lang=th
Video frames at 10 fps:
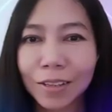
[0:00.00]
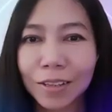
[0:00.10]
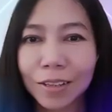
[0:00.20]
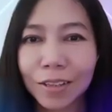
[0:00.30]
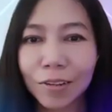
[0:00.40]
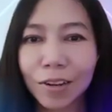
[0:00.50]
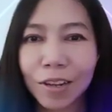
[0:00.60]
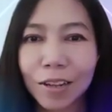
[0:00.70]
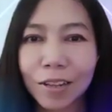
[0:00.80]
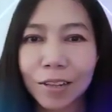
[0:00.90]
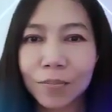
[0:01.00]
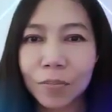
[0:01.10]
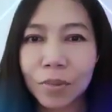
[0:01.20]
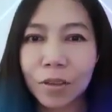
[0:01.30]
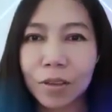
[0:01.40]
อันนี้ก็ได้นะ
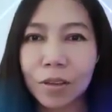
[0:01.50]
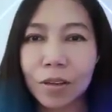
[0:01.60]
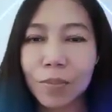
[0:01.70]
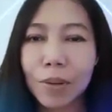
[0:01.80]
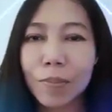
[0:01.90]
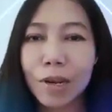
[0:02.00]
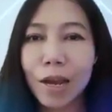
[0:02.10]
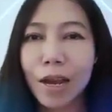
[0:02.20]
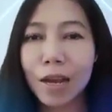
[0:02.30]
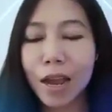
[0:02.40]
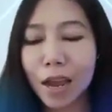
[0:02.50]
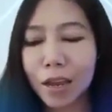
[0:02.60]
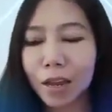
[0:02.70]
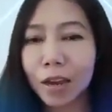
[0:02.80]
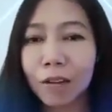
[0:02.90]
คือมันไม่ได้หาง่าย
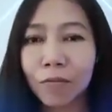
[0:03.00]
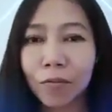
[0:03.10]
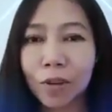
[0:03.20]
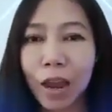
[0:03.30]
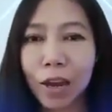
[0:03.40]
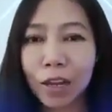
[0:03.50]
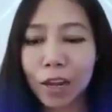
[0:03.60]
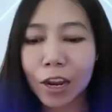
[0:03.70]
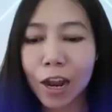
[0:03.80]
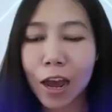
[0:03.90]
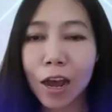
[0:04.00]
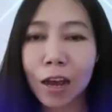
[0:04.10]
อะค่ะ งานที่แคนาดา